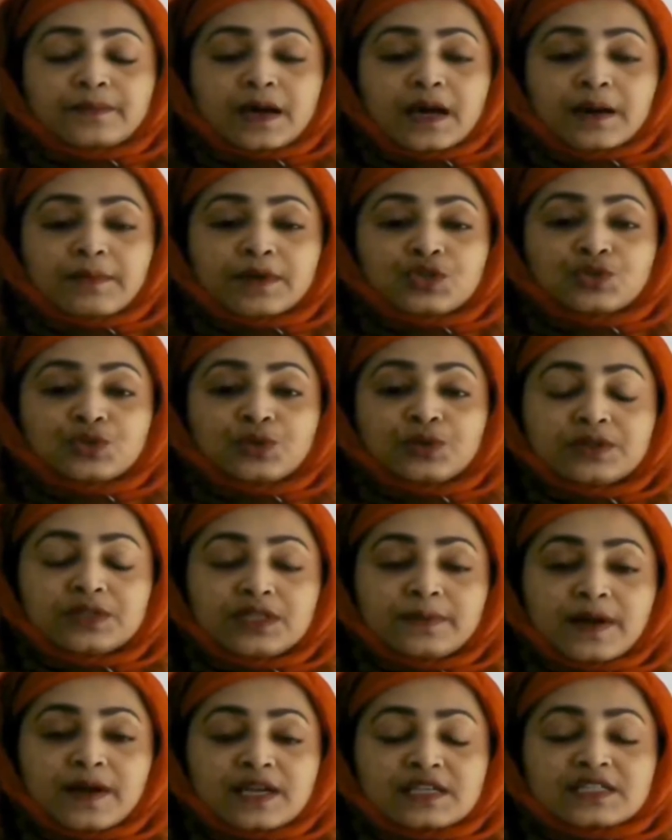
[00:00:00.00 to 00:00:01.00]
আমরা চলতি
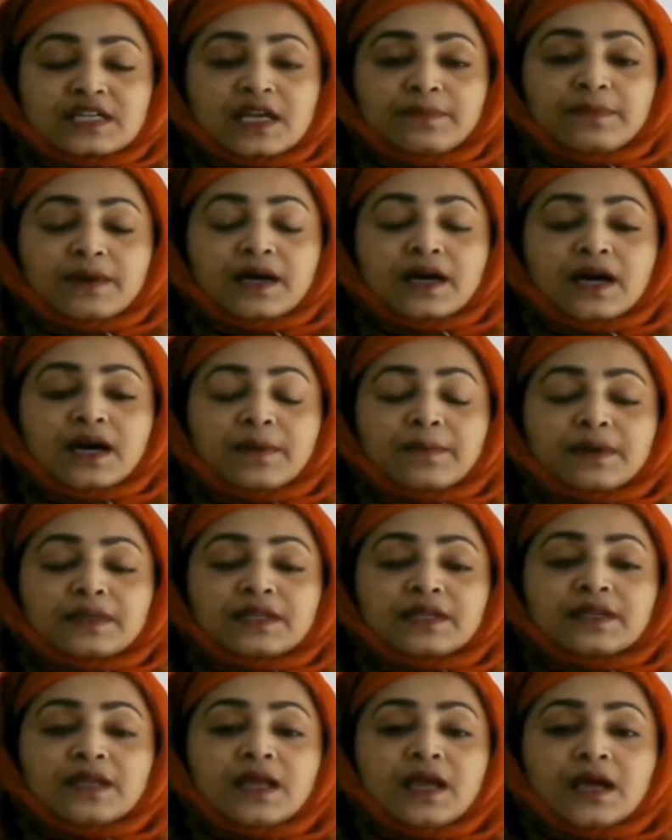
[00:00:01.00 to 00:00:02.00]
ভাষায় বা
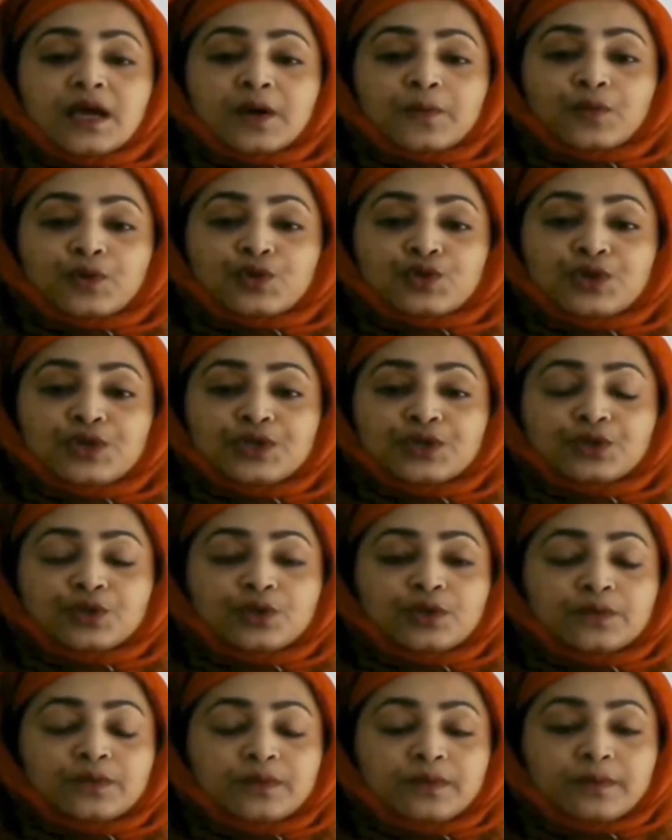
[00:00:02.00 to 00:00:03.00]
আমাদের প্রচলিত
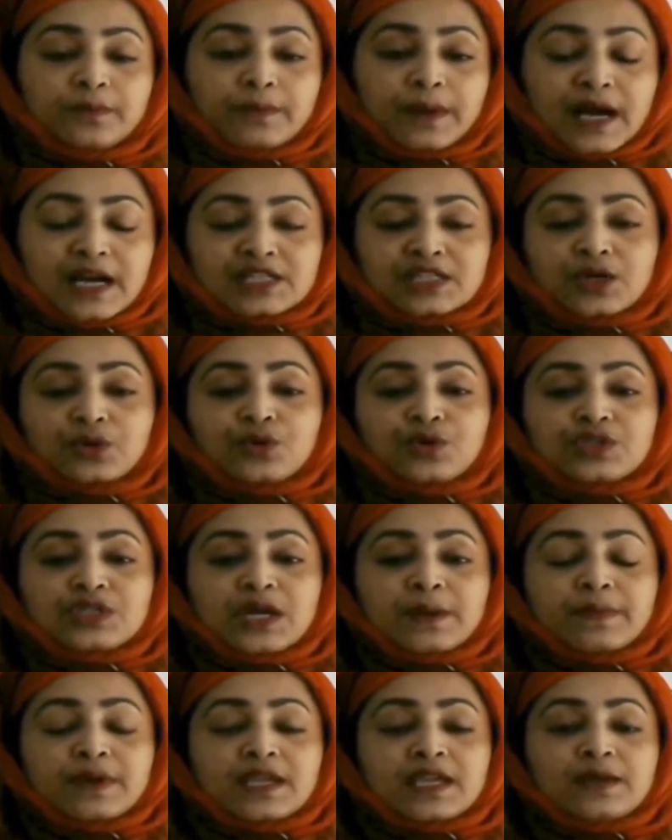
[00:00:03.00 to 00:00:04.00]
ভাষা অনুযায়ী
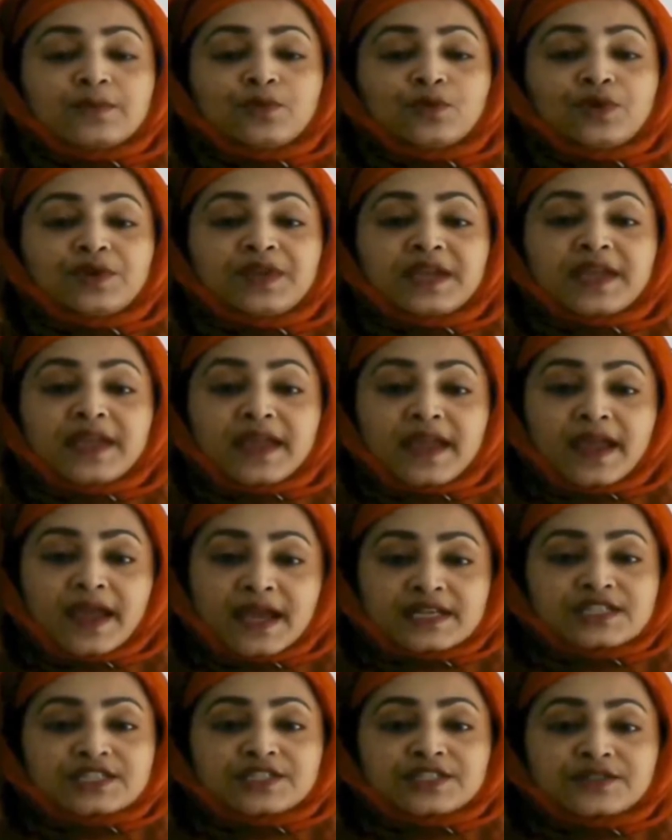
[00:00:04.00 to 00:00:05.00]
আমরা কি বলি
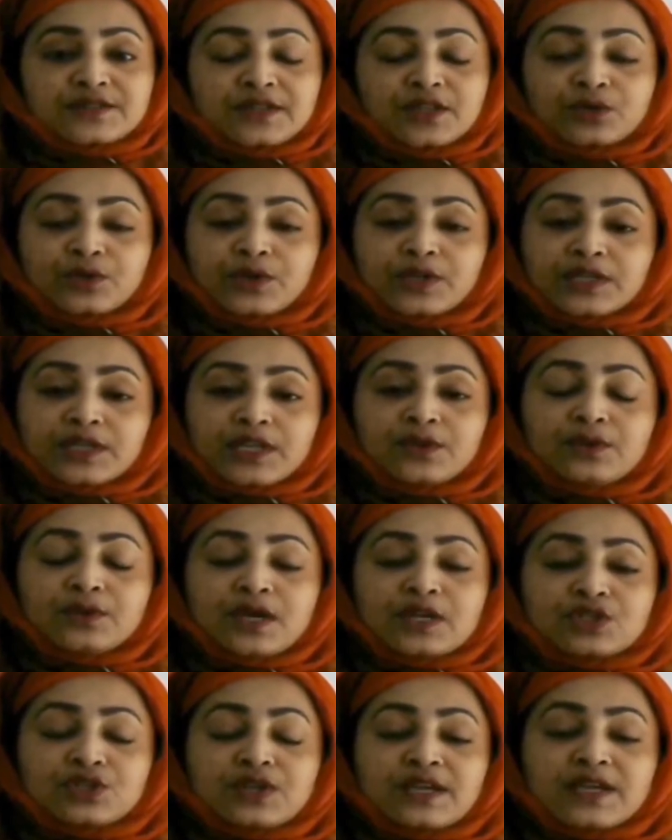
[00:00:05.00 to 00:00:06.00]
গ্যাস কিন্তু এটা কিন্তু
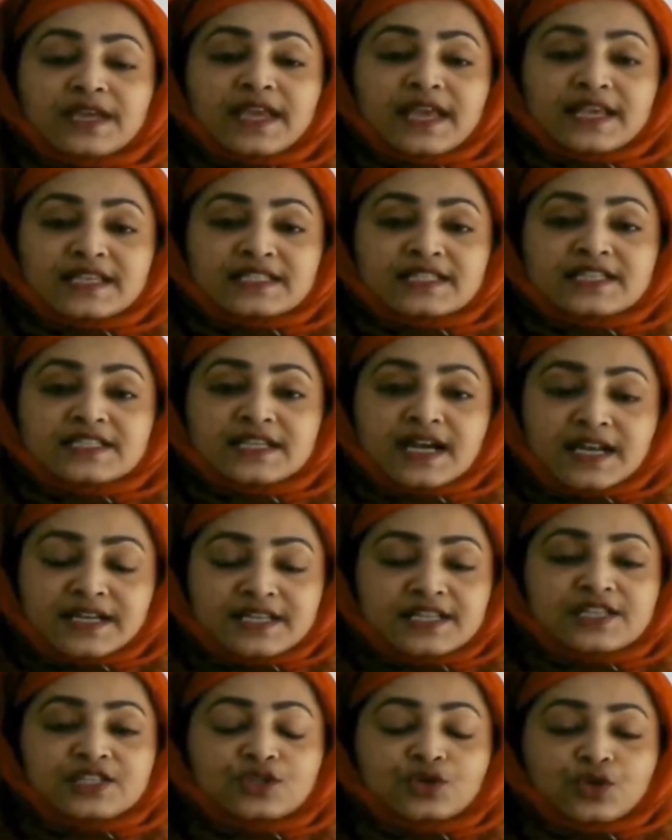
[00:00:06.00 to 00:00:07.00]
আসলে
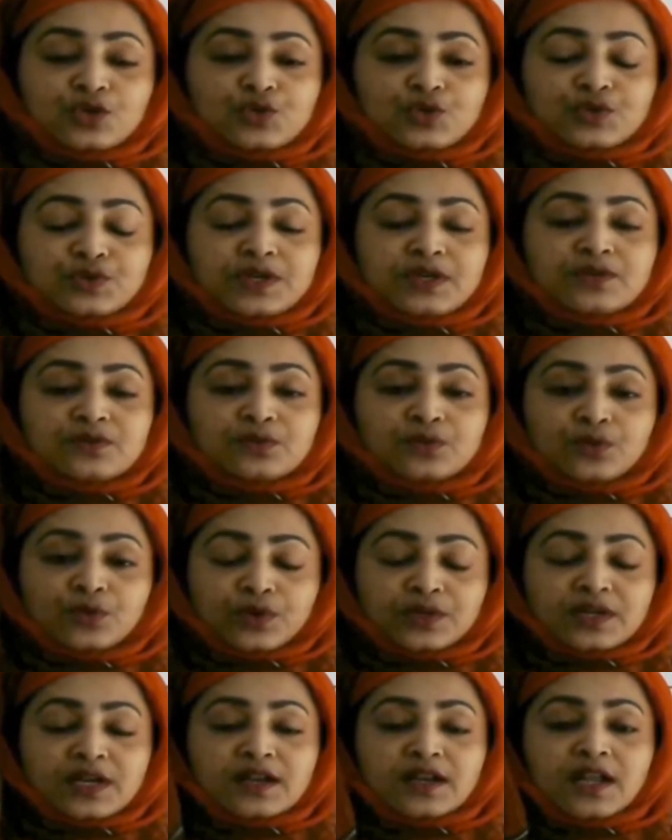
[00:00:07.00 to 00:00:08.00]
গ্যাস্টেটাইটিস অসুখটার
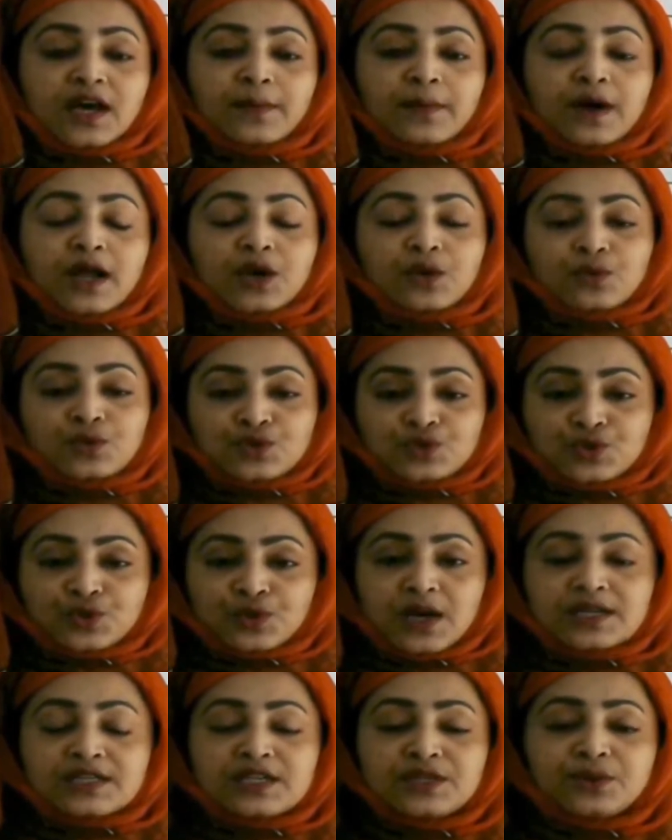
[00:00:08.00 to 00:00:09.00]
রোগটার নাম আর
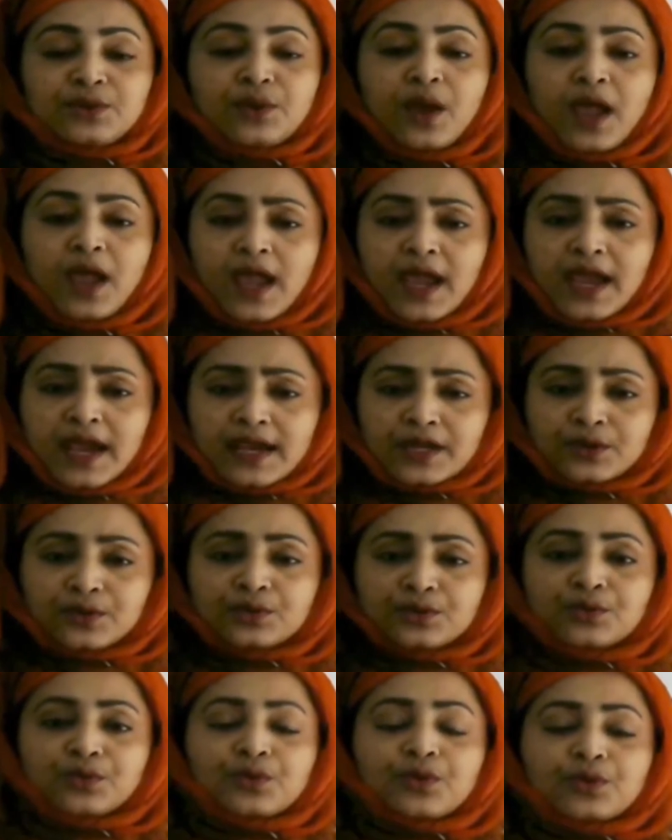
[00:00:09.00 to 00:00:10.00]
কোষ্ঠকাঠিন্য এটা
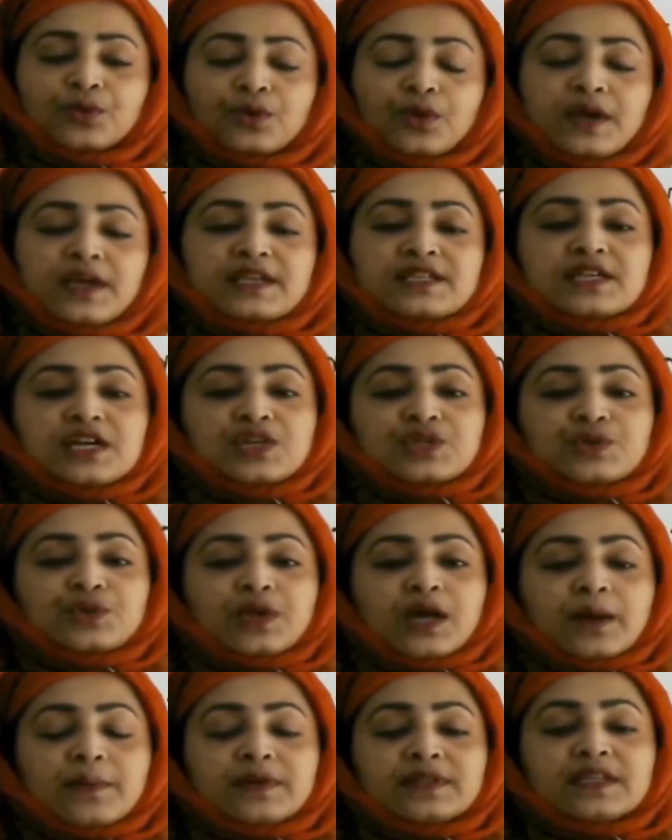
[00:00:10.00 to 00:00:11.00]
কোনো রোগ নয় এটা আসলে
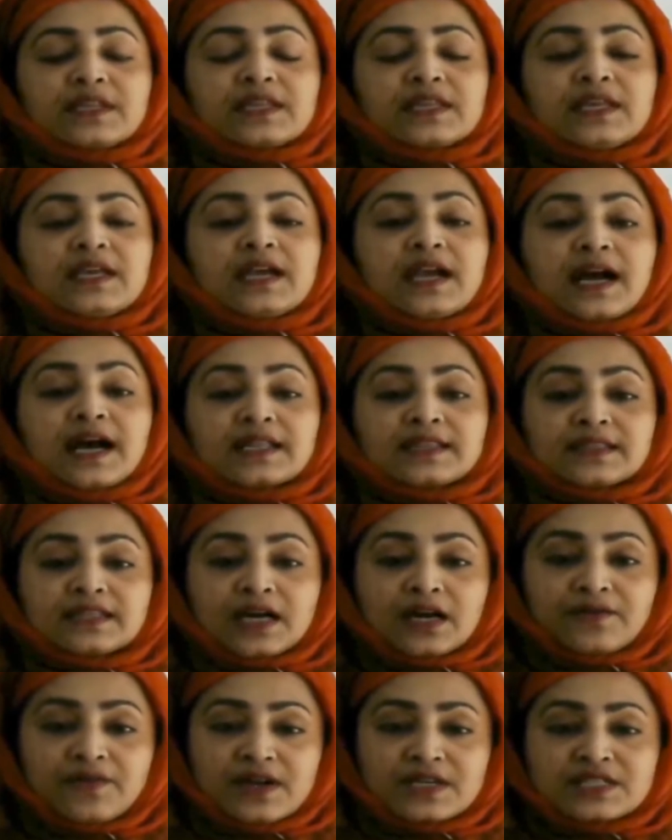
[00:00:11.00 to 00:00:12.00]
আমাদের কি
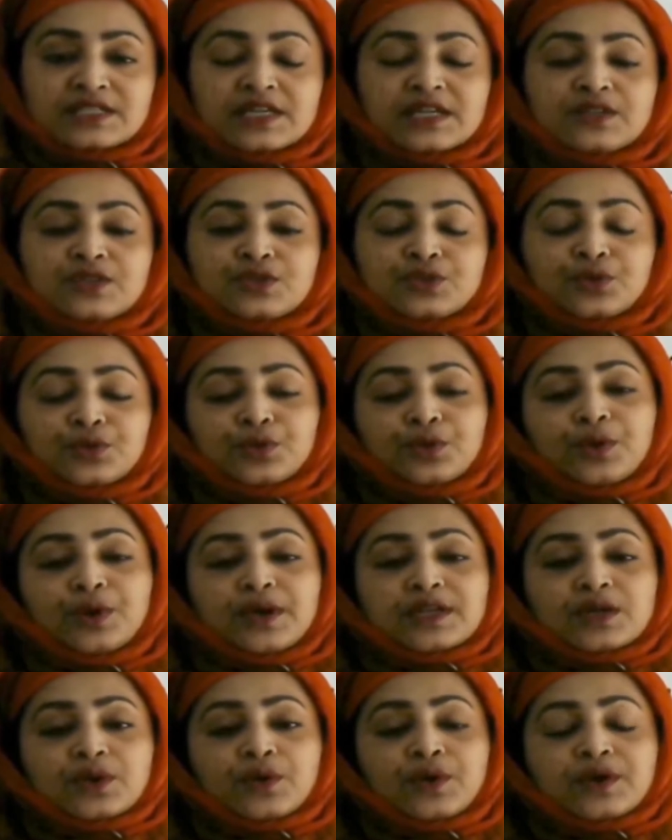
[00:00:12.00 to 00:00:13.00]
খাদ্যাভ্যাসের জন্য
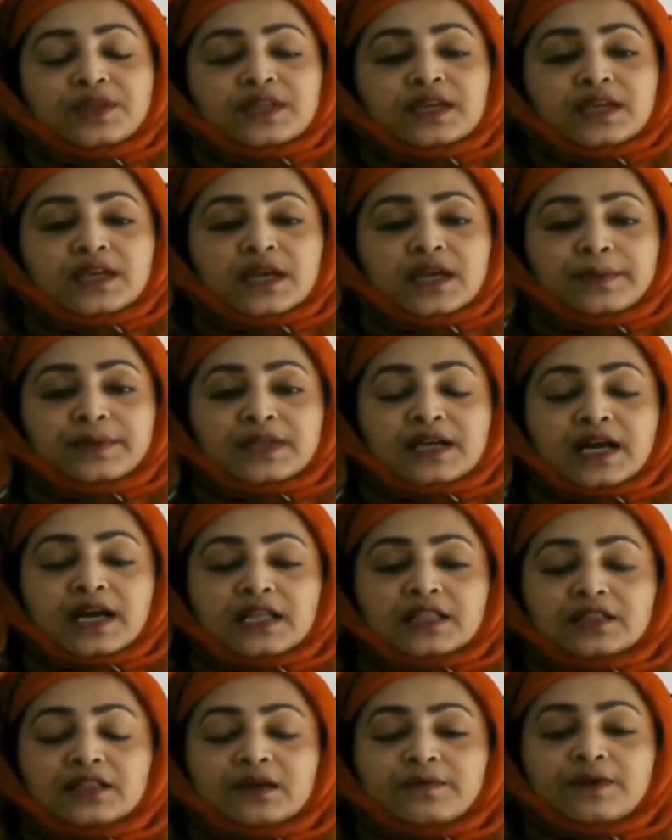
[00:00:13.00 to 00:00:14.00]
এটা হয়ে থাকে আমাদের
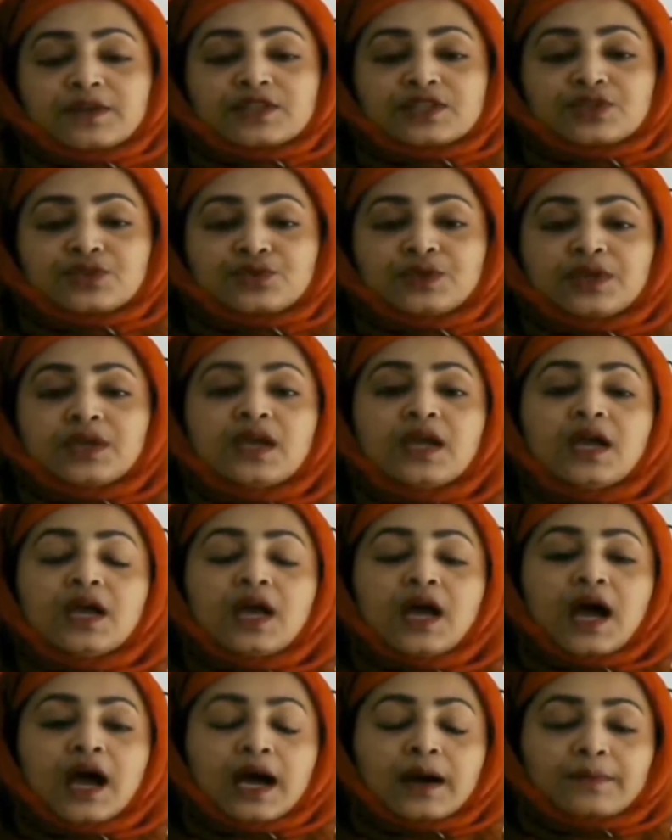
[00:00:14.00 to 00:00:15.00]
খাদ্যাভ্যাসটা যদি
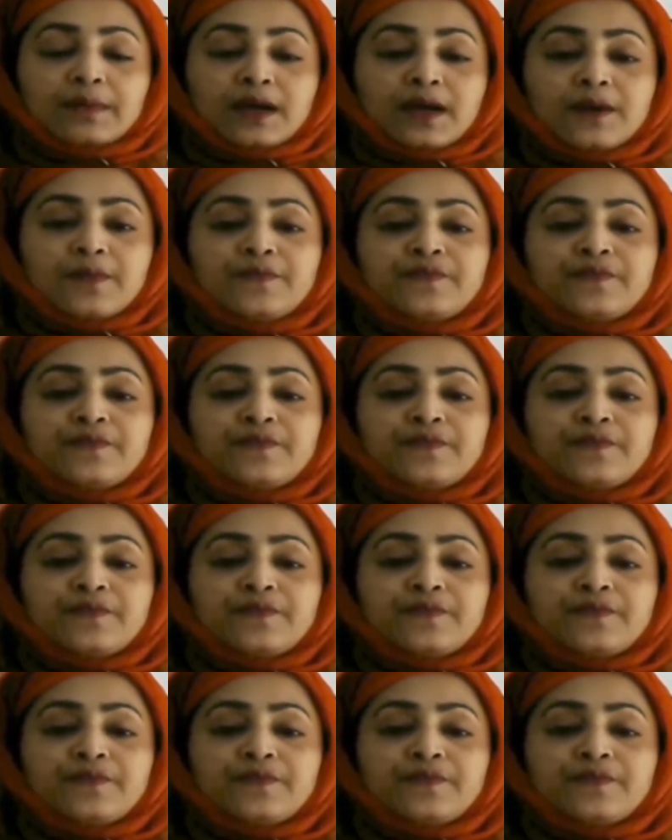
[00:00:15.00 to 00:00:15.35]
আমরা